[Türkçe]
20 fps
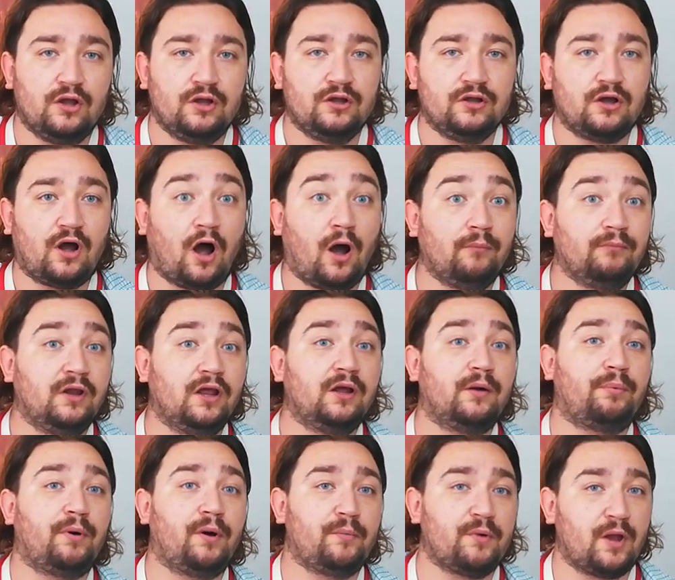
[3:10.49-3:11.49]
e, hamle
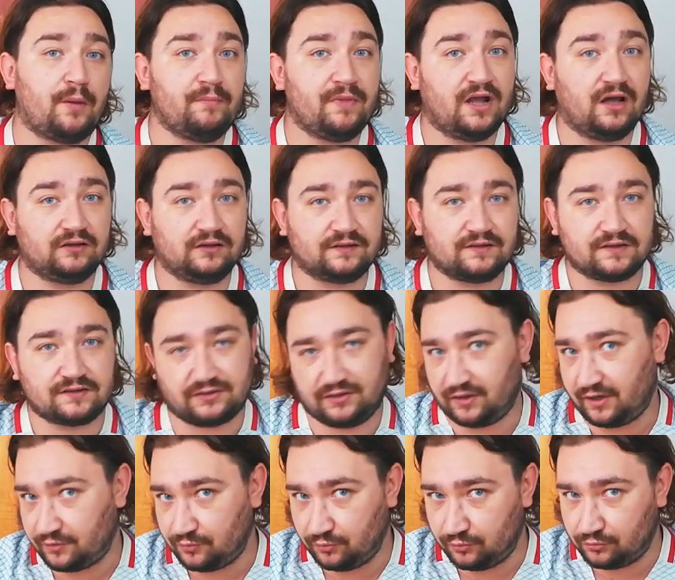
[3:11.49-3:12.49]
yapamayan bir
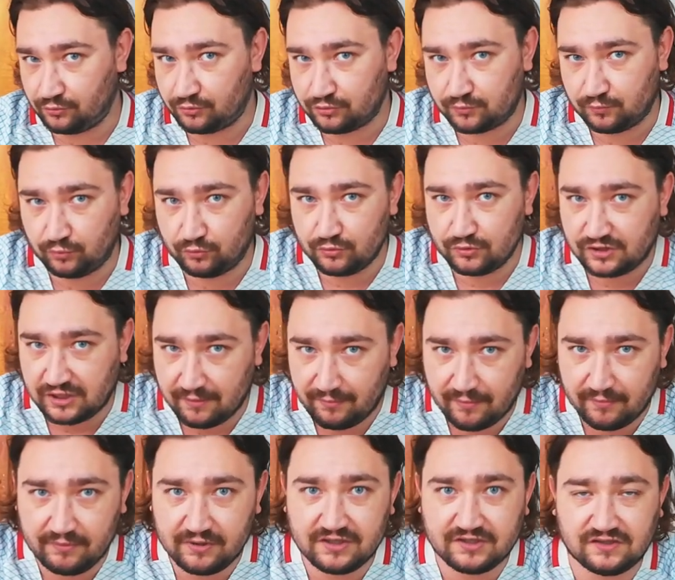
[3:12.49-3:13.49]
Galatasaray görüyoruz. Bunun
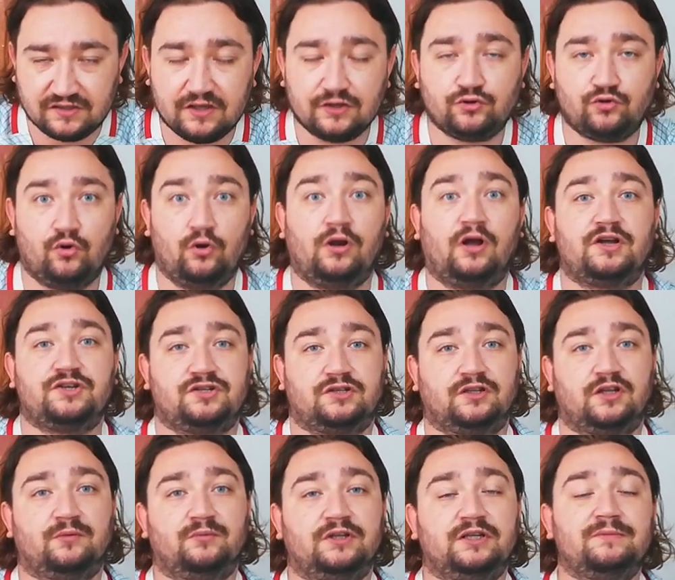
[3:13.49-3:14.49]
sebebini size şöyle
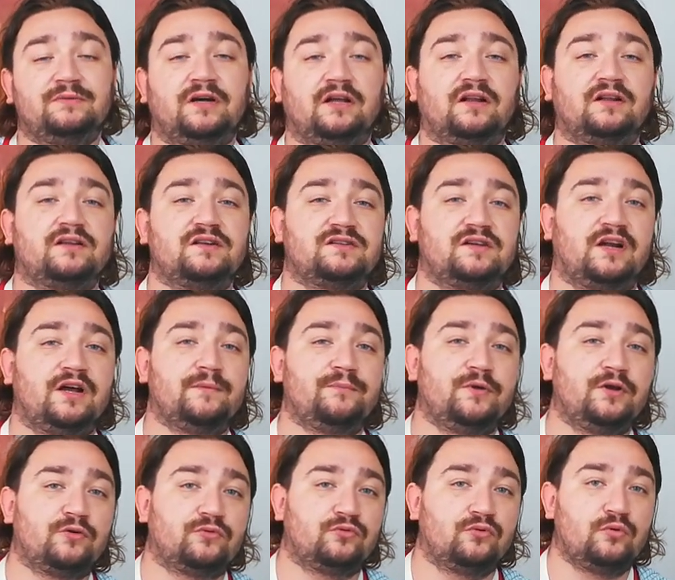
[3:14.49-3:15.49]
açıklamalıyım. Galatasaray
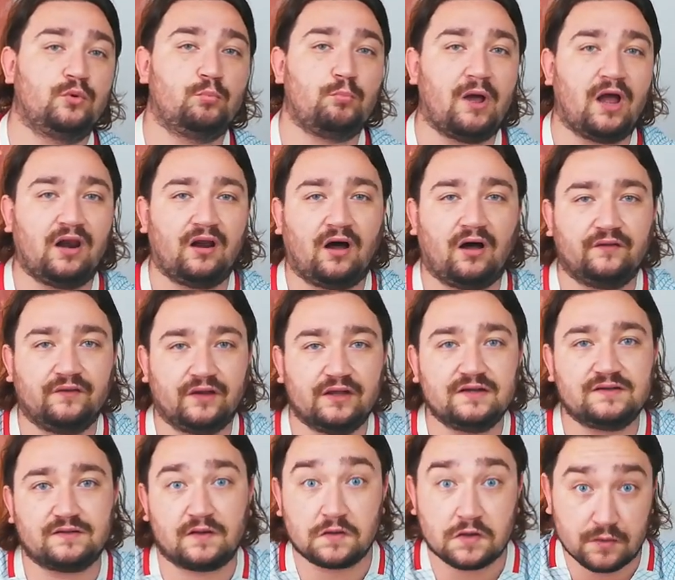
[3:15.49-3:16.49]
bir türlü
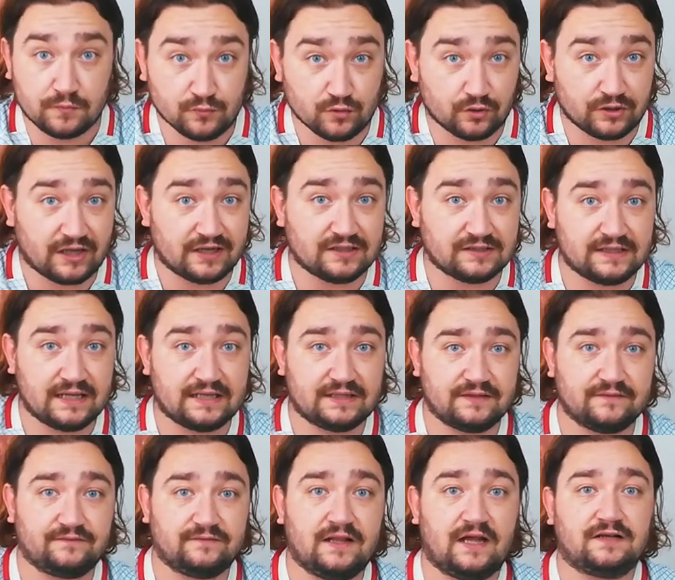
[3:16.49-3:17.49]
Belhanda'yı satamıyor. Yani
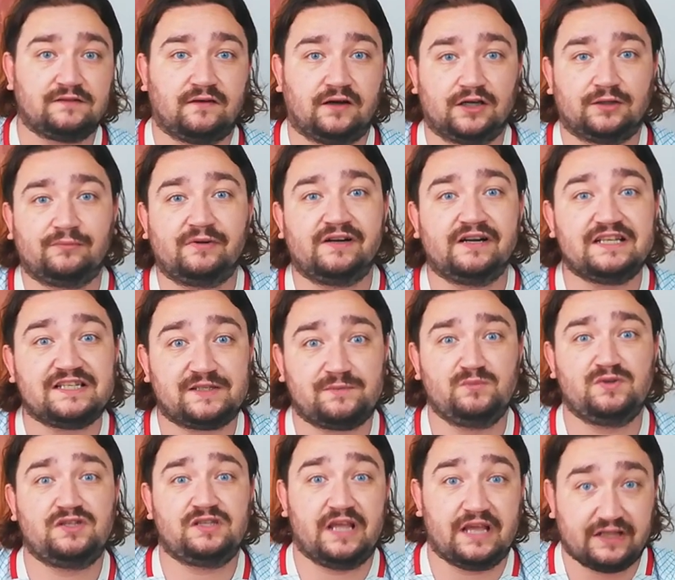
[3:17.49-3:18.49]
teklifler var ama
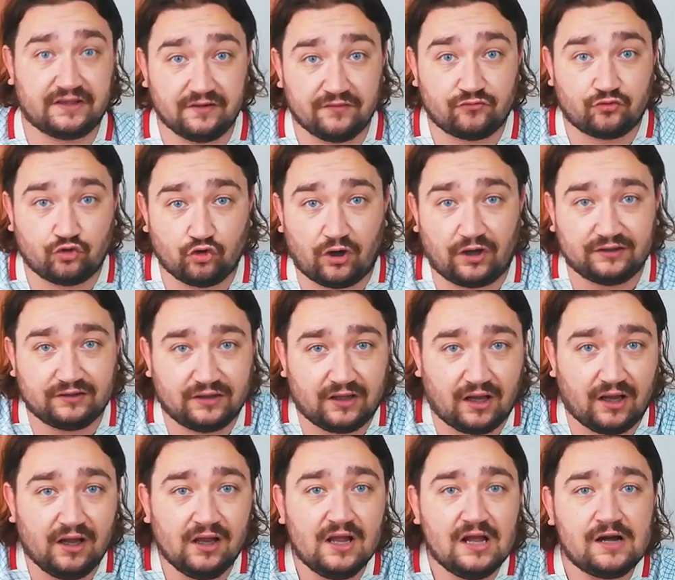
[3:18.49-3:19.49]
resmi teklif şu
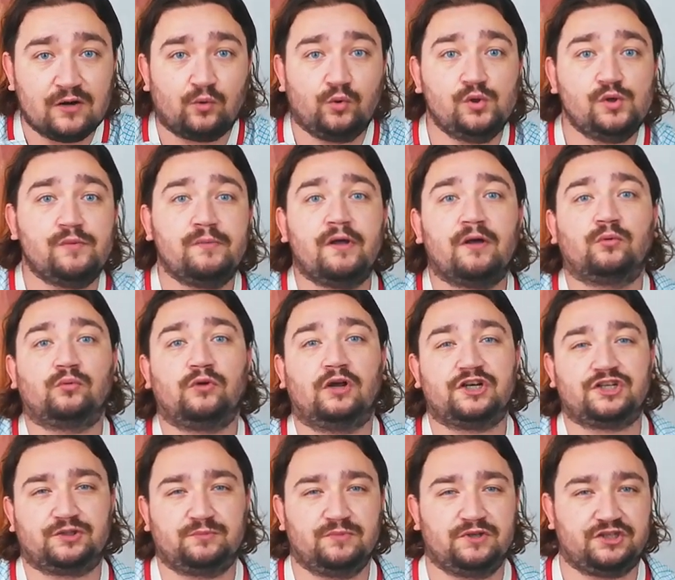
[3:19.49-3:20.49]
anda kulübe
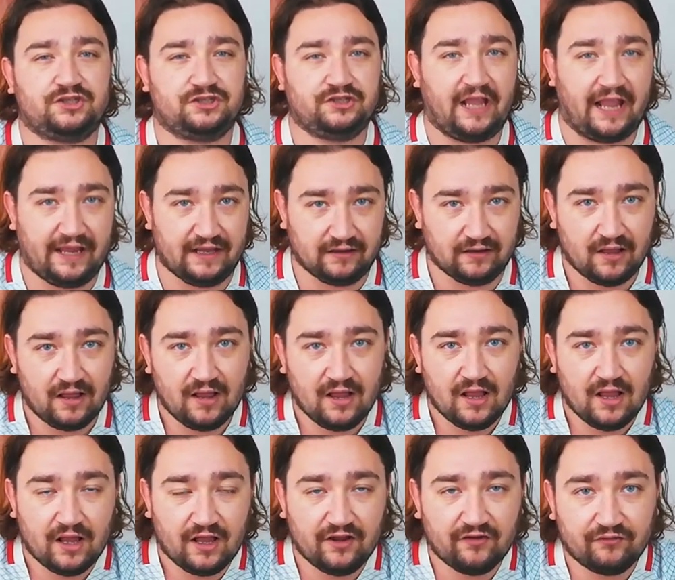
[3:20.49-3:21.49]
ulaşmış değil.
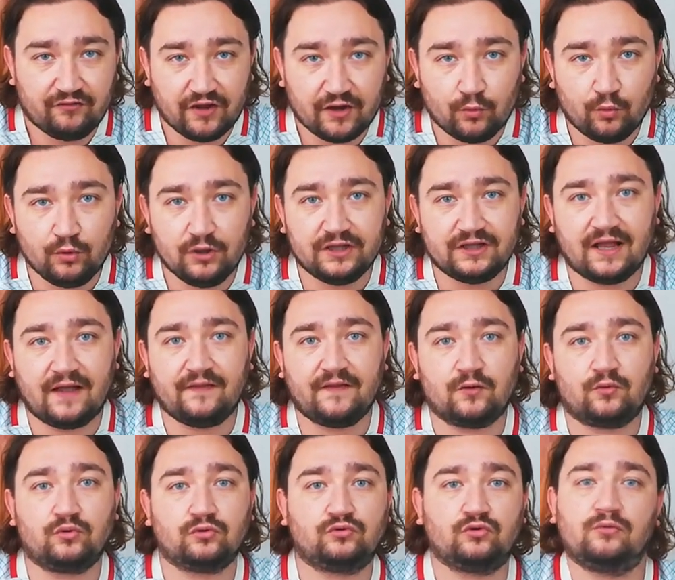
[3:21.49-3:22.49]
Ee, Feguli'den
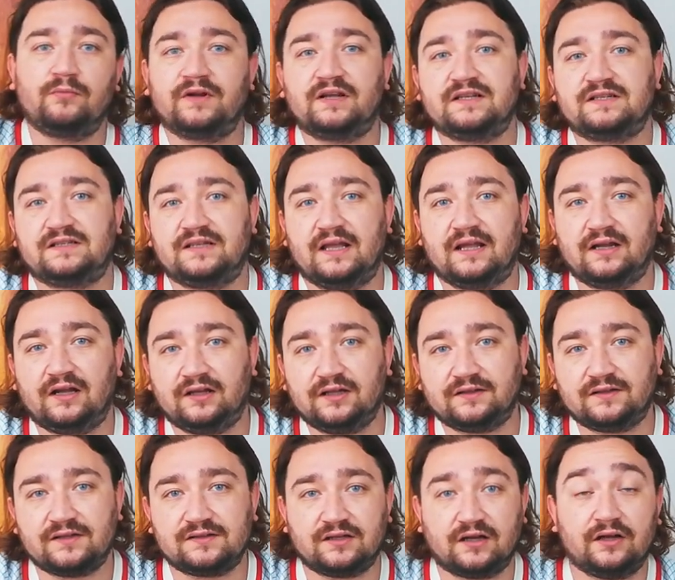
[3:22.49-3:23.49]
de kurtulmak isteyen
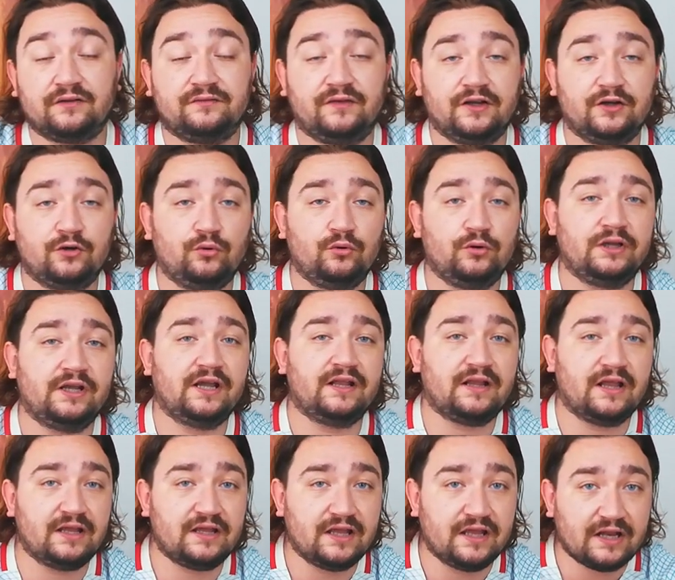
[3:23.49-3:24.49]
Galatasaray Feguli'ye
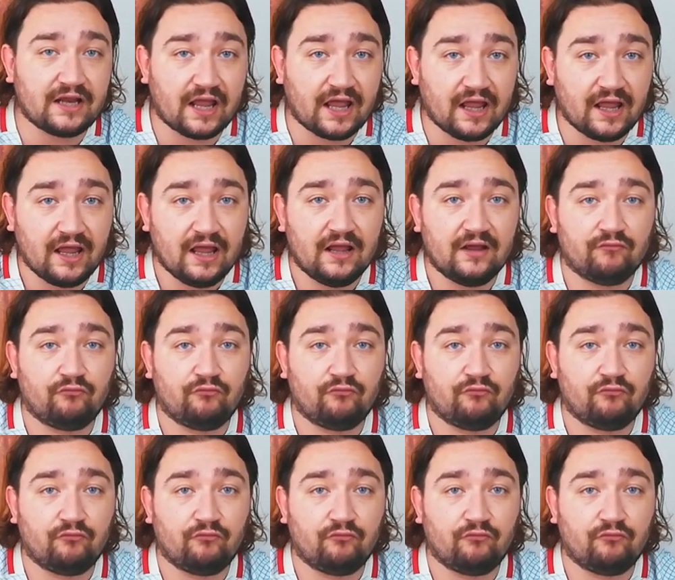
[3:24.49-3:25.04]
de yine